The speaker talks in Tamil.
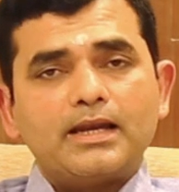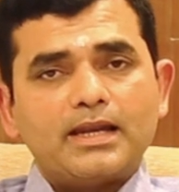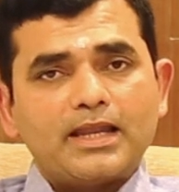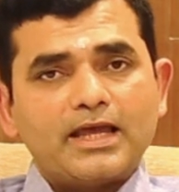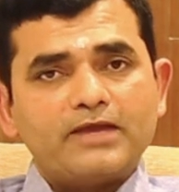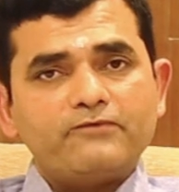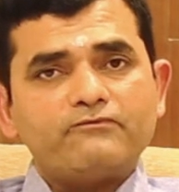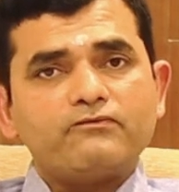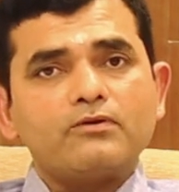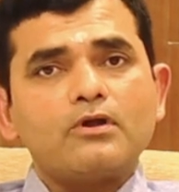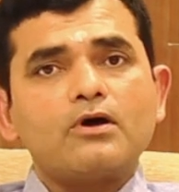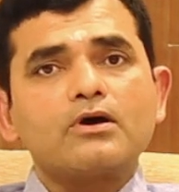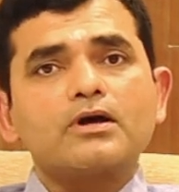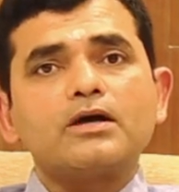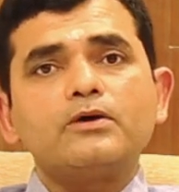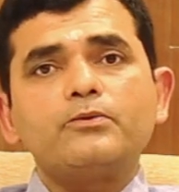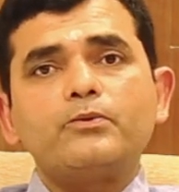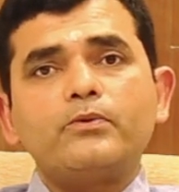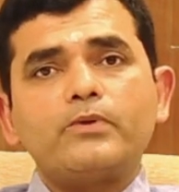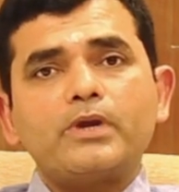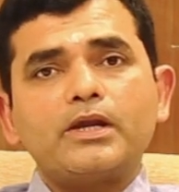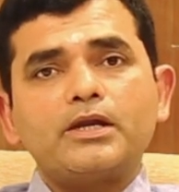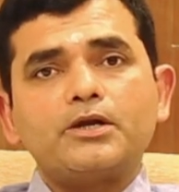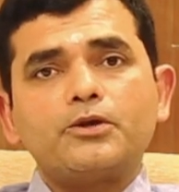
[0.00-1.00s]
லைஃப்
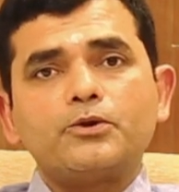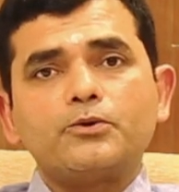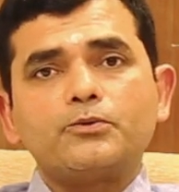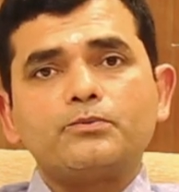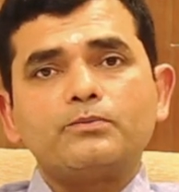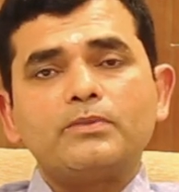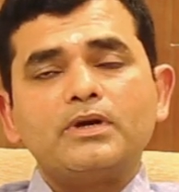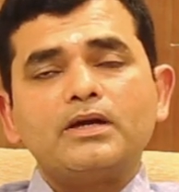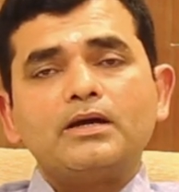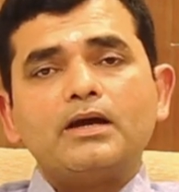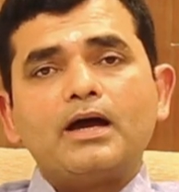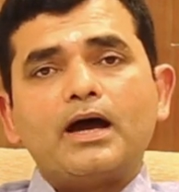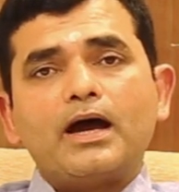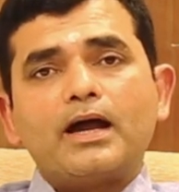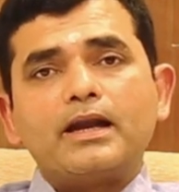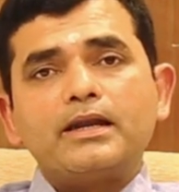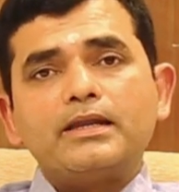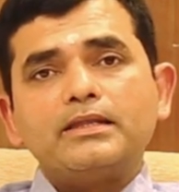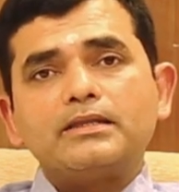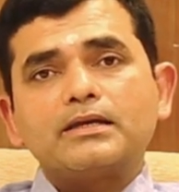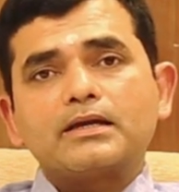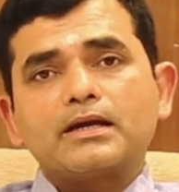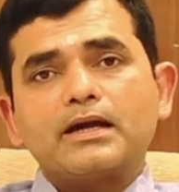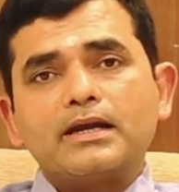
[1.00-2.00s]
லாங்காக வேண்டும்
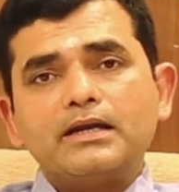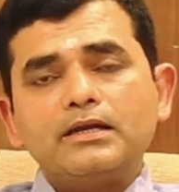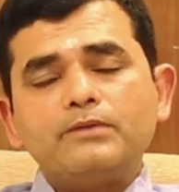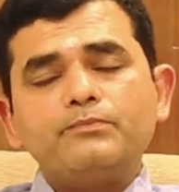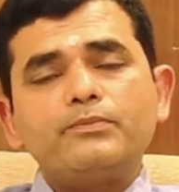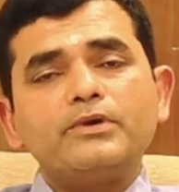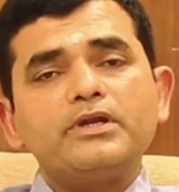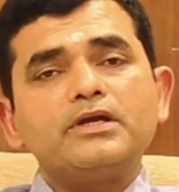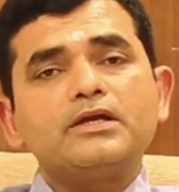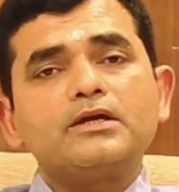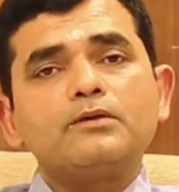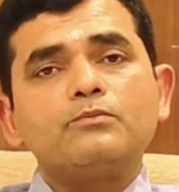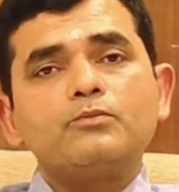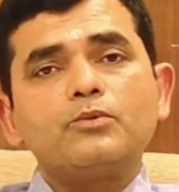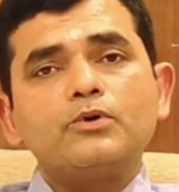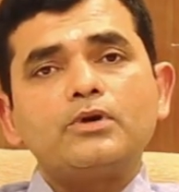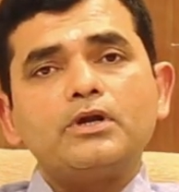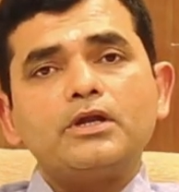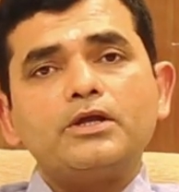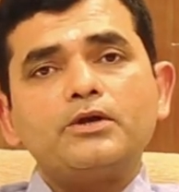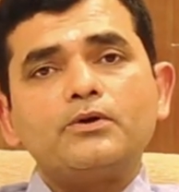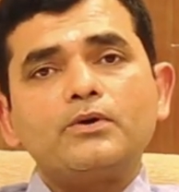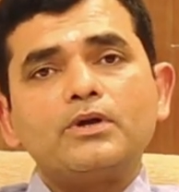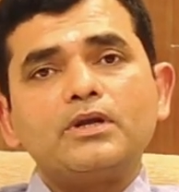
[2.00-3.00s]
அண்ட் இதை கண்டுபிடிக்க
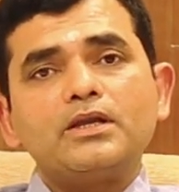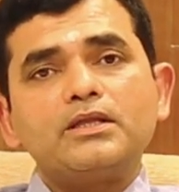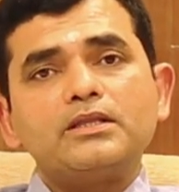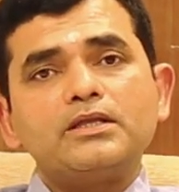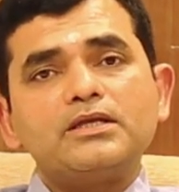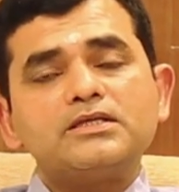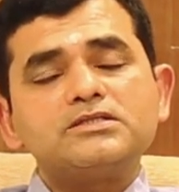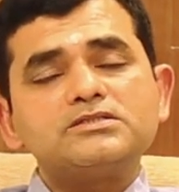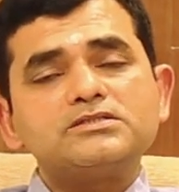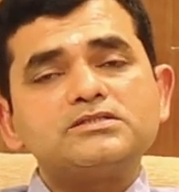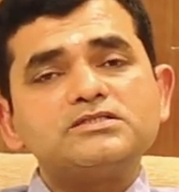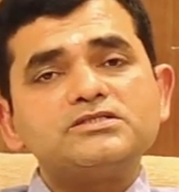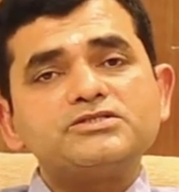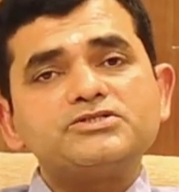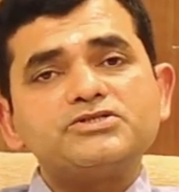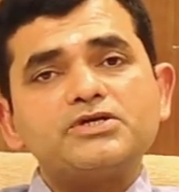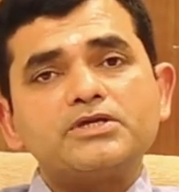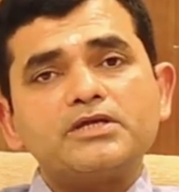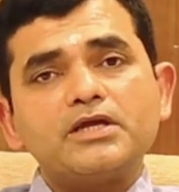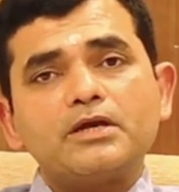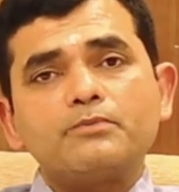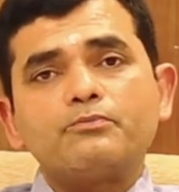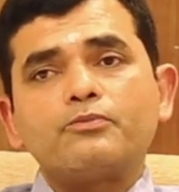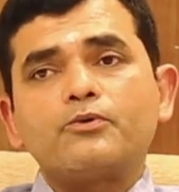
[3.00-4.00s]
முடியலையோ அல்லது இன்சுலின்
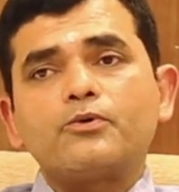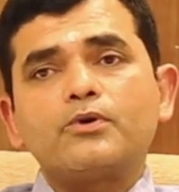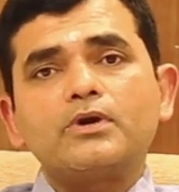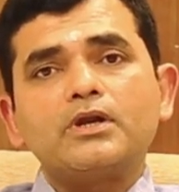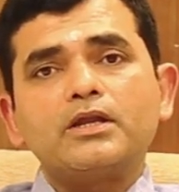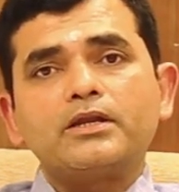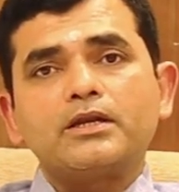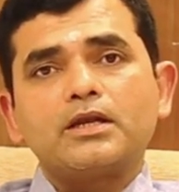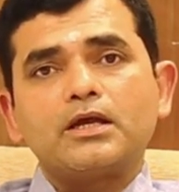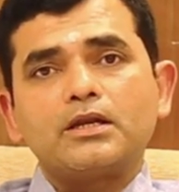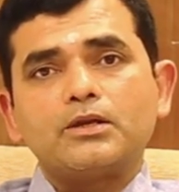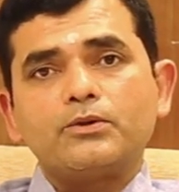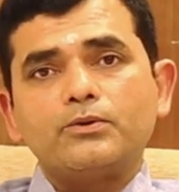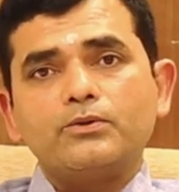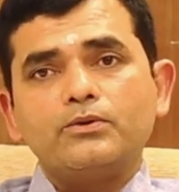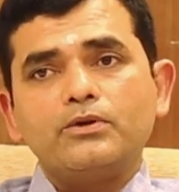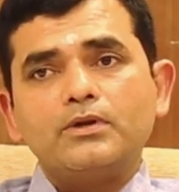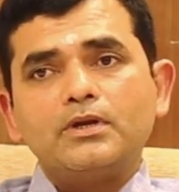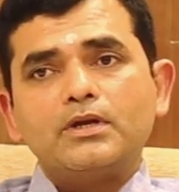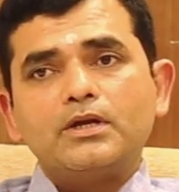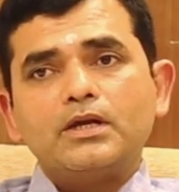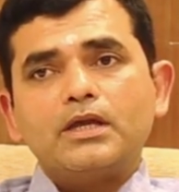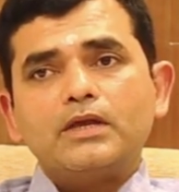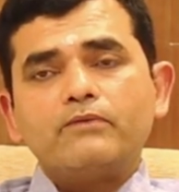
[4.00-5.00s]
சரியாக போடலனாலோ
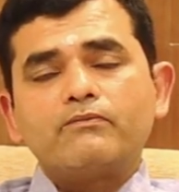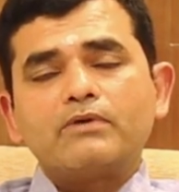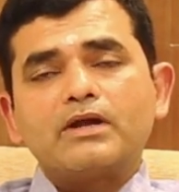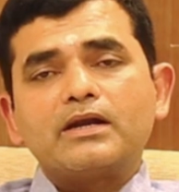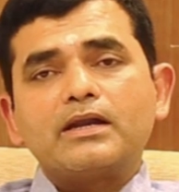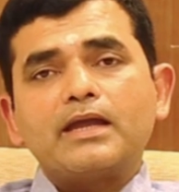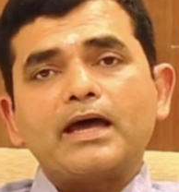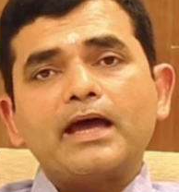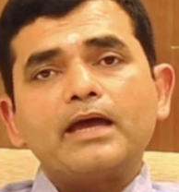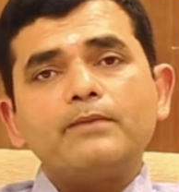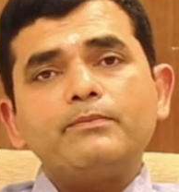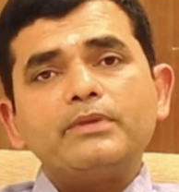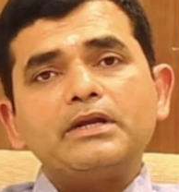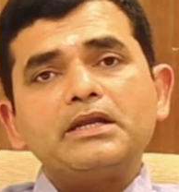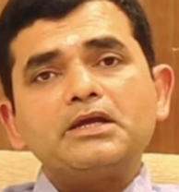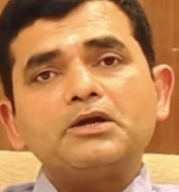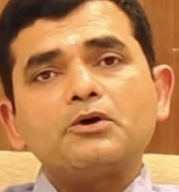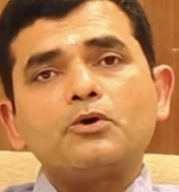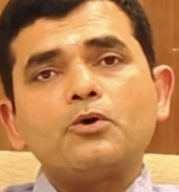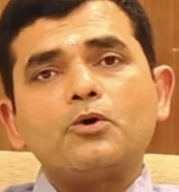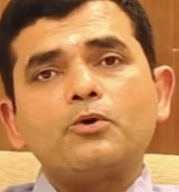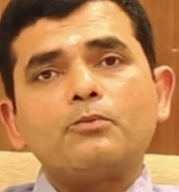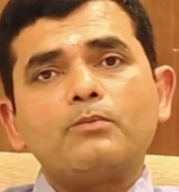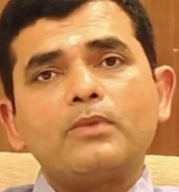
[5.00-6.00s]
இவங்க
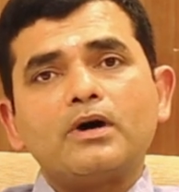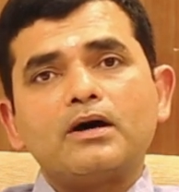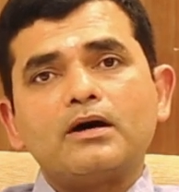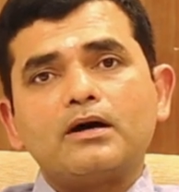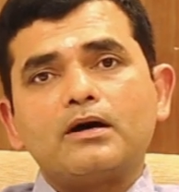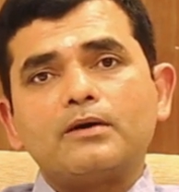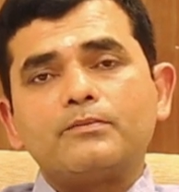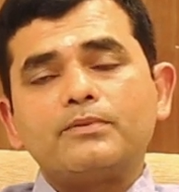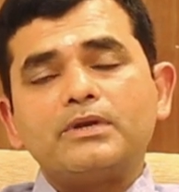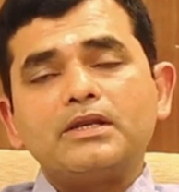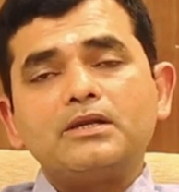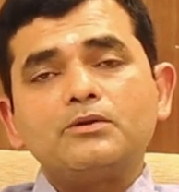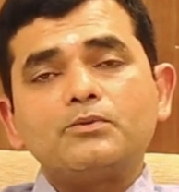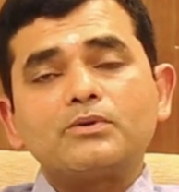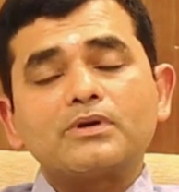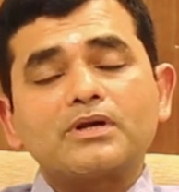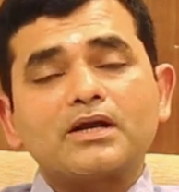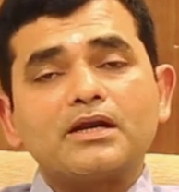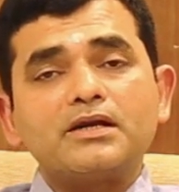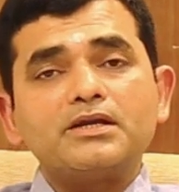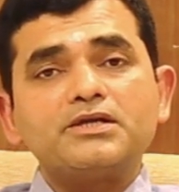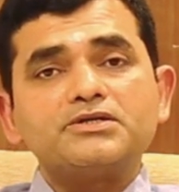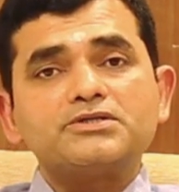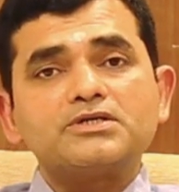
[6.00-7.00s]
டயபெட்டிக் கோமா அப்படின்னு ஒரு
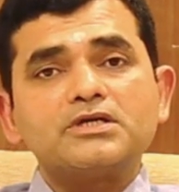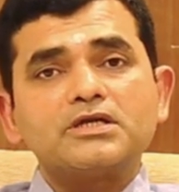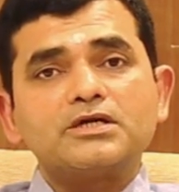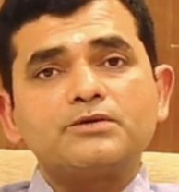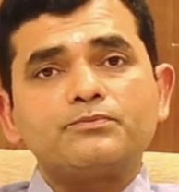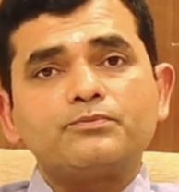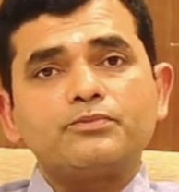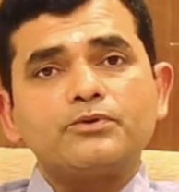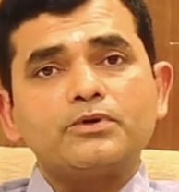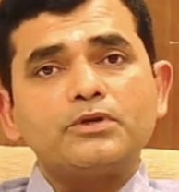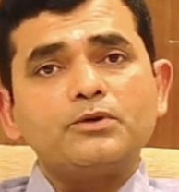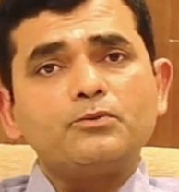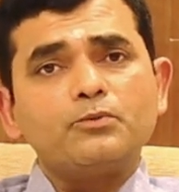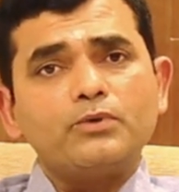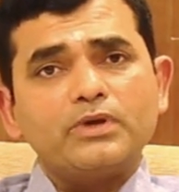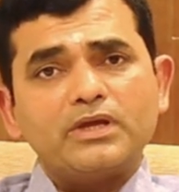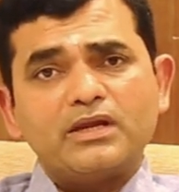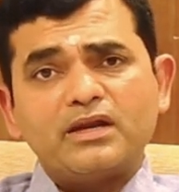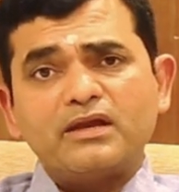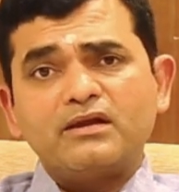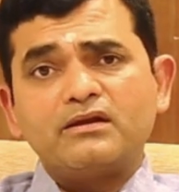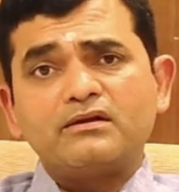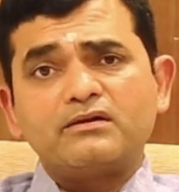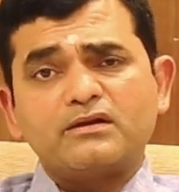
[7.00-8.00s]
கண்டிஷனுக்கு போய்
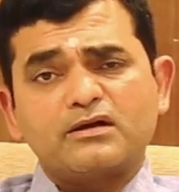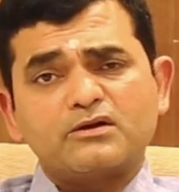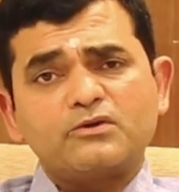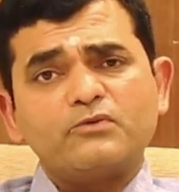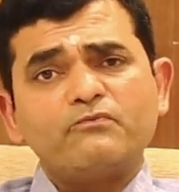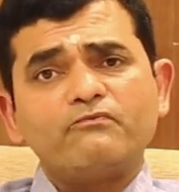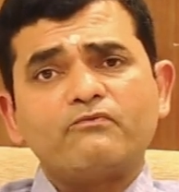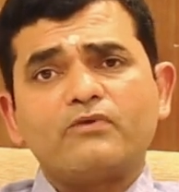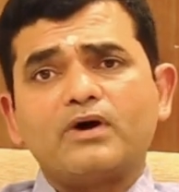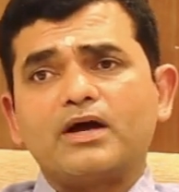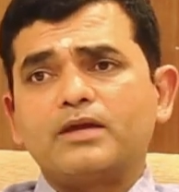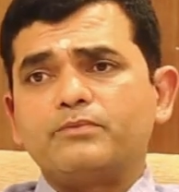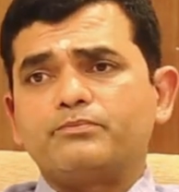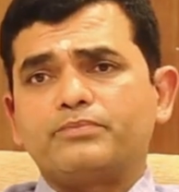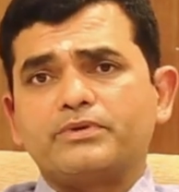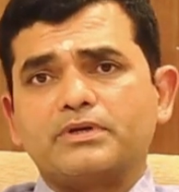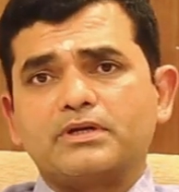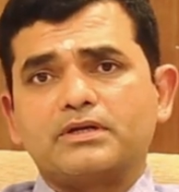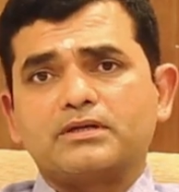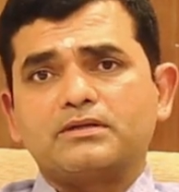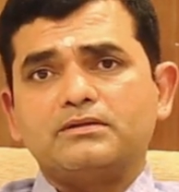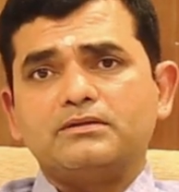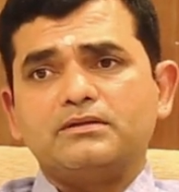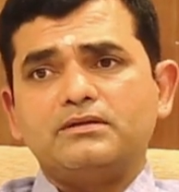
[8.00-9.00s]
உயிரை இழக்கும் வாய்ப்பு
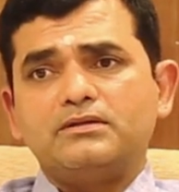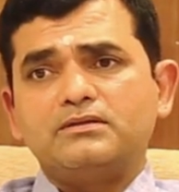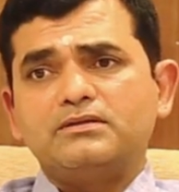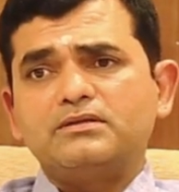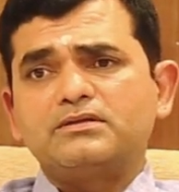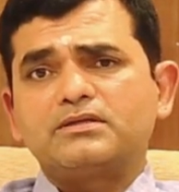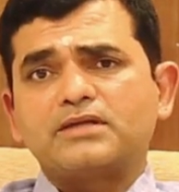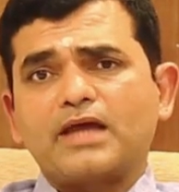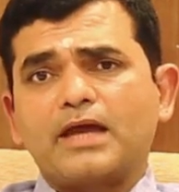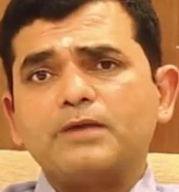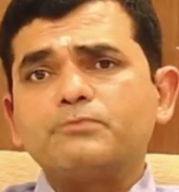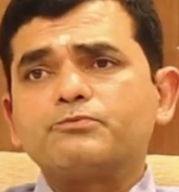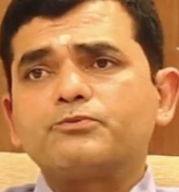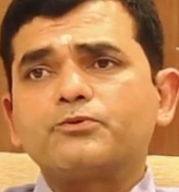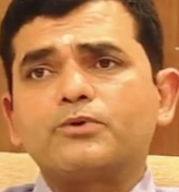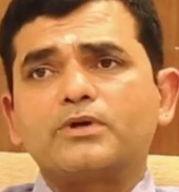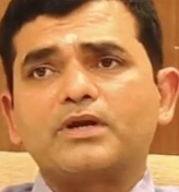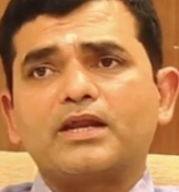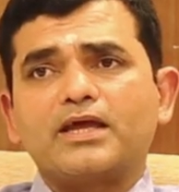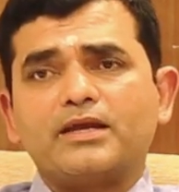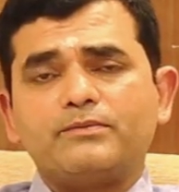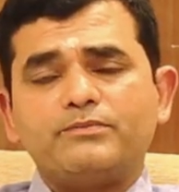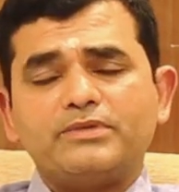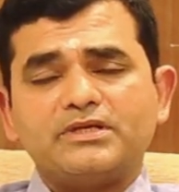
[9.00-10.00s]
இருக்குது இது டைப்
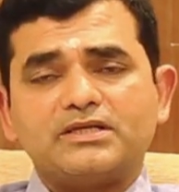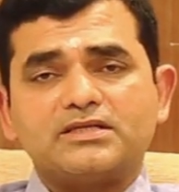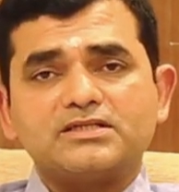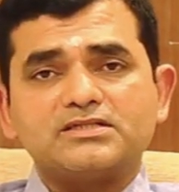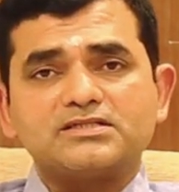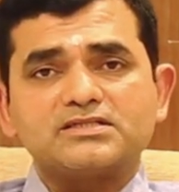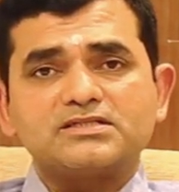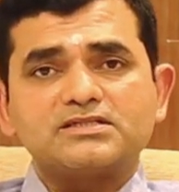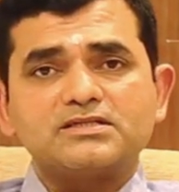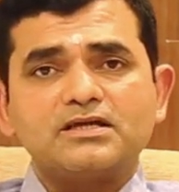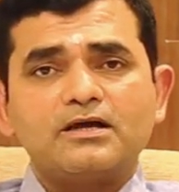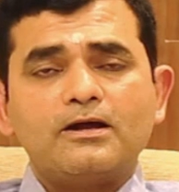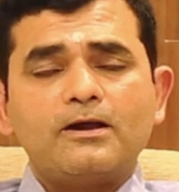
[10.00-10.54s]
ஒன் டயபிட்டஸ்